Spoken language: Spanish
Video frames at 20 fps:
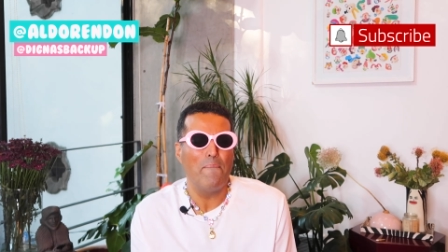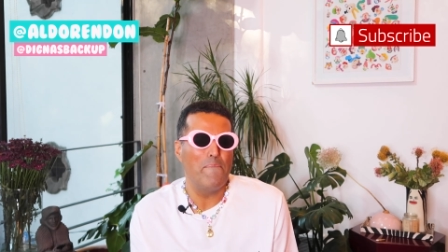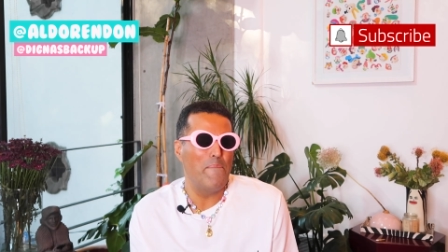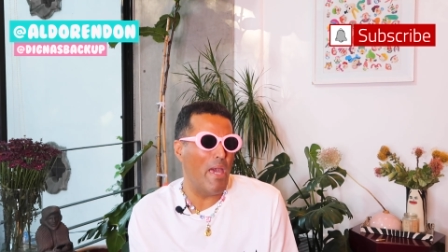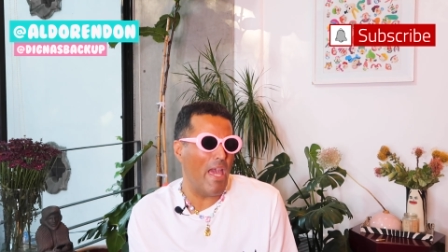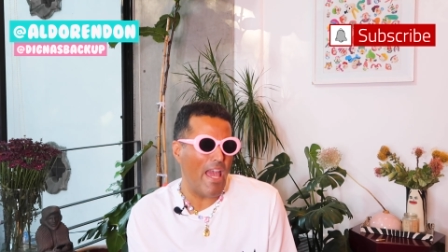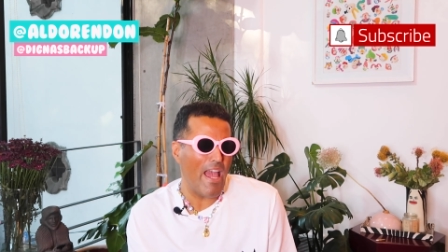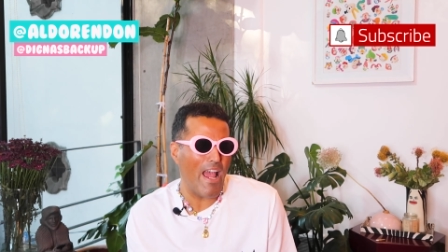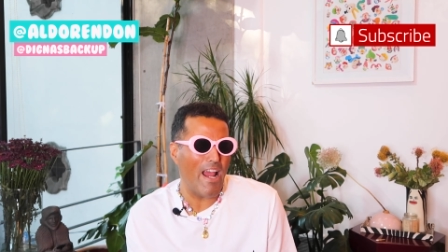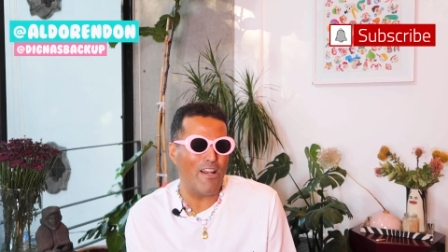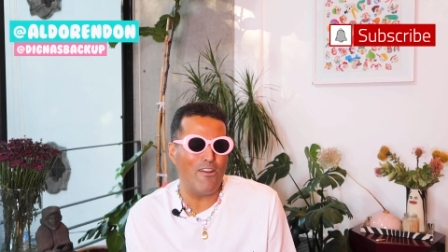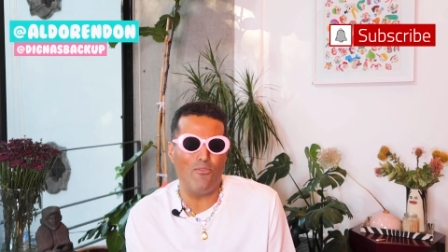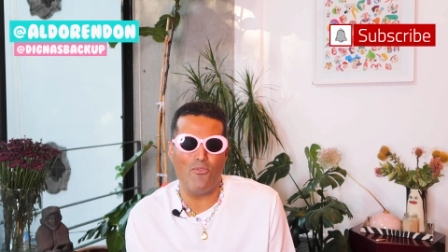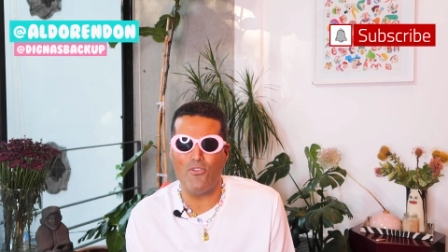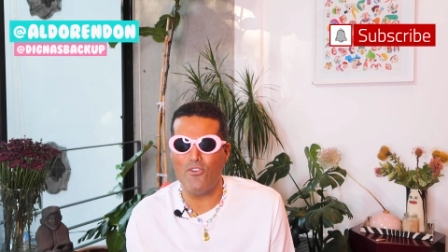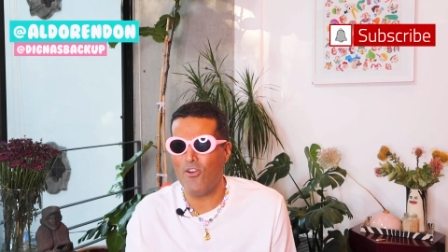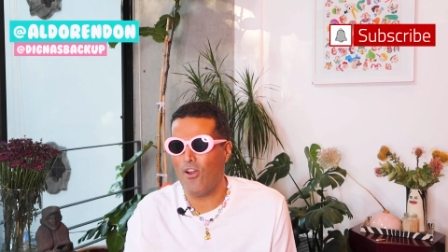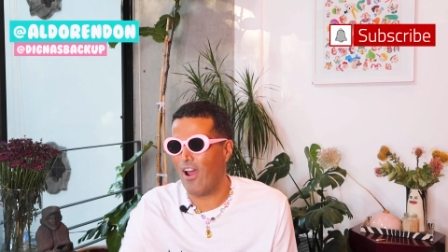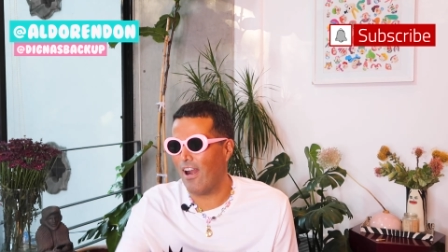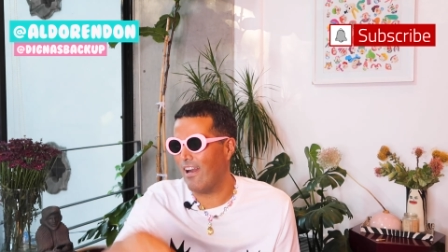Vean
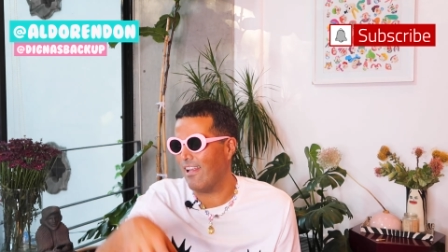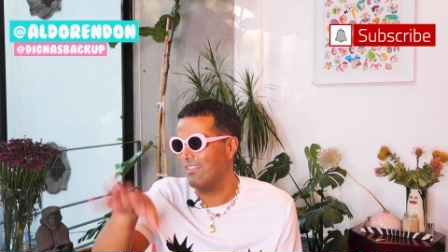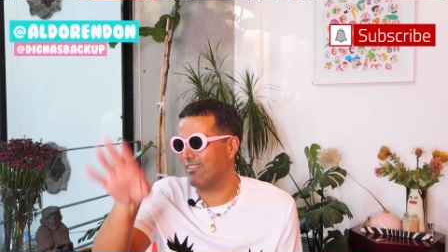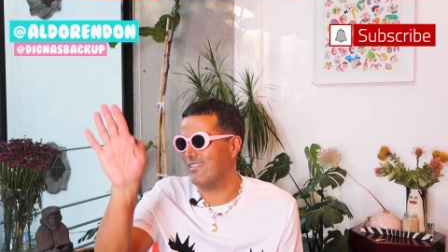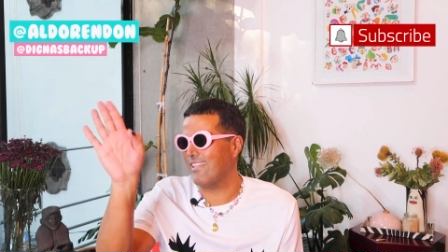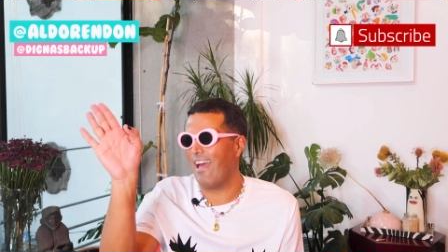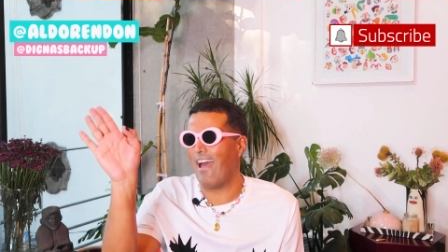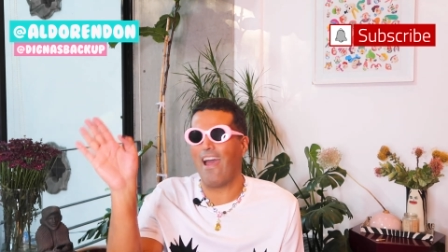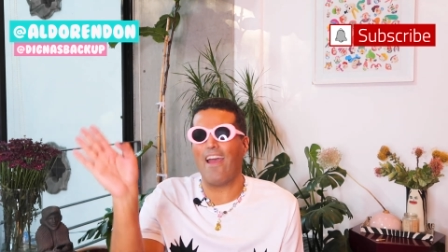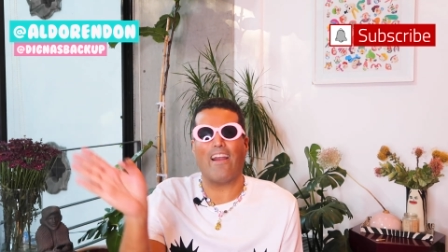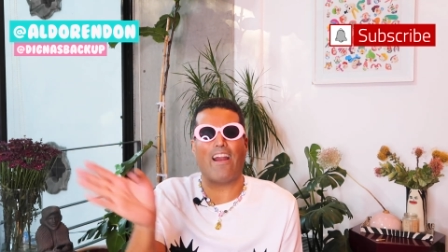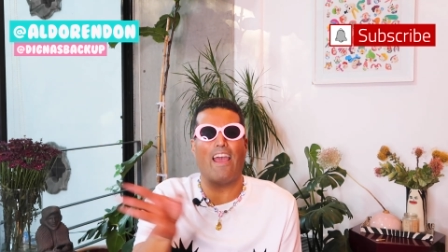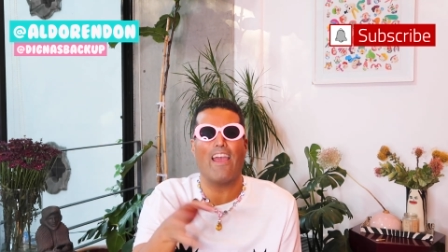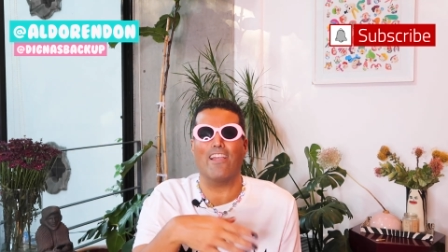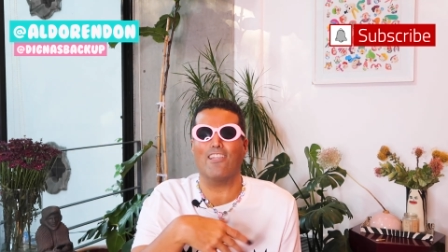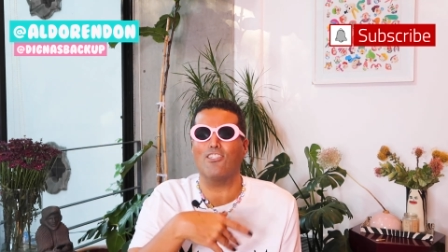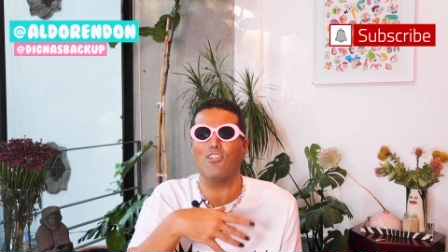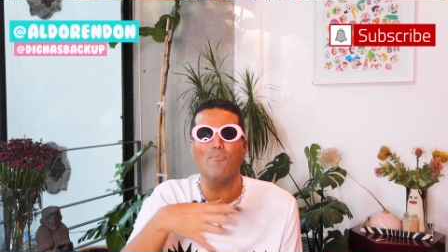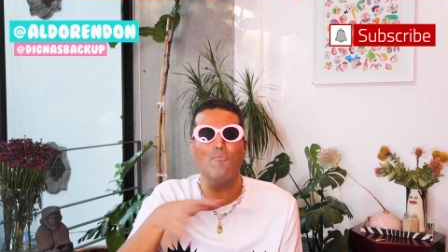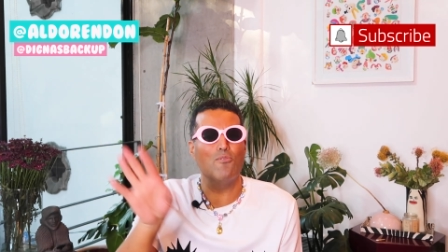uno al azar,
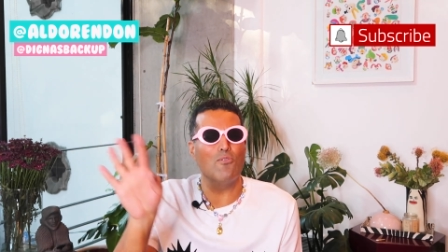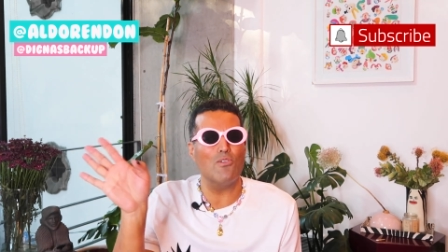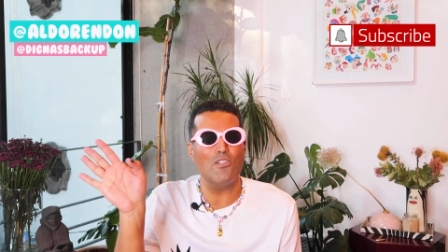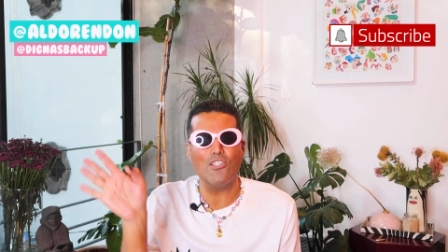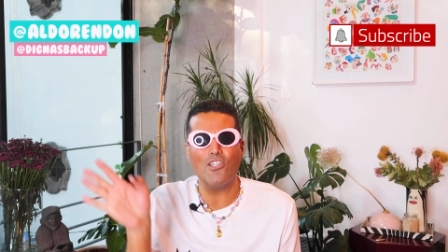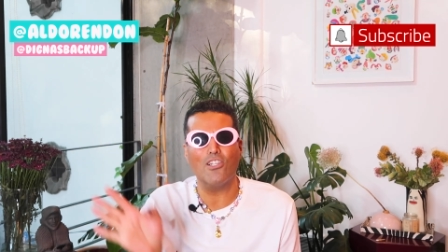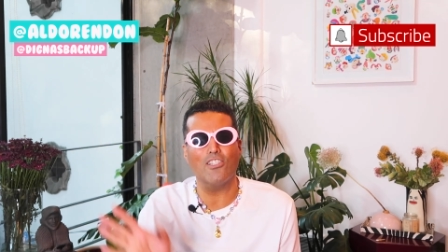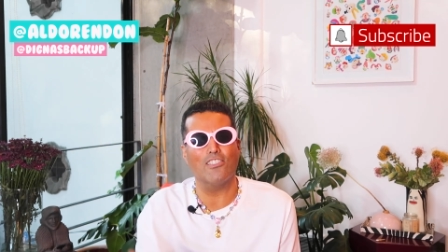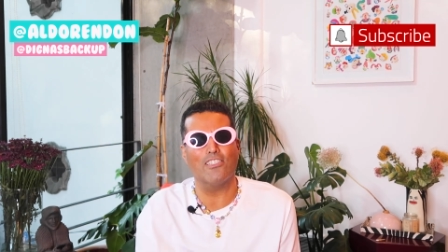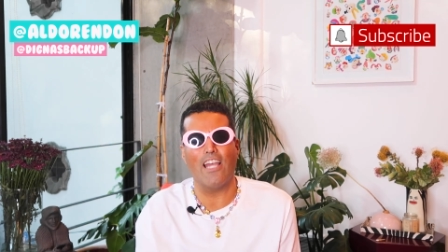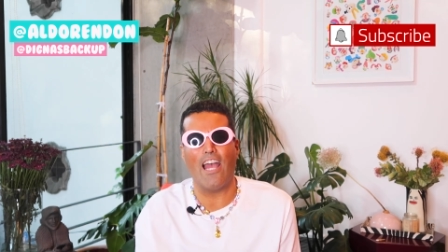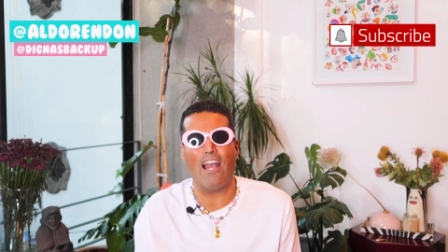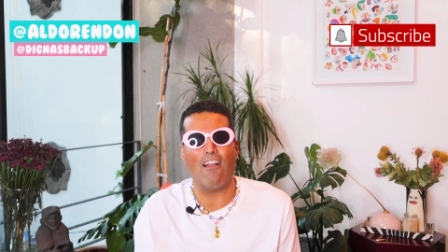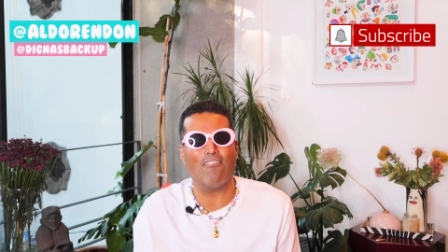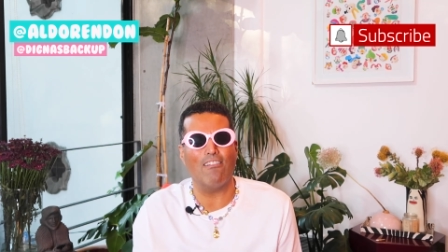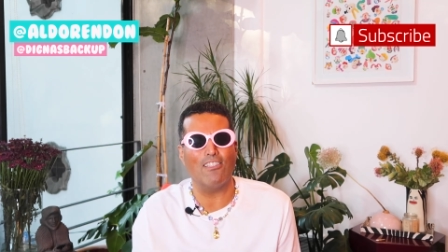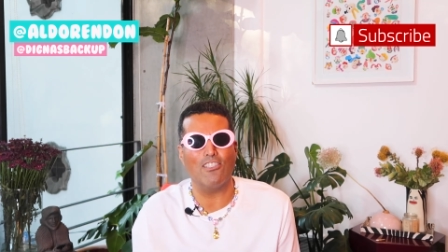he hecho muchos ya.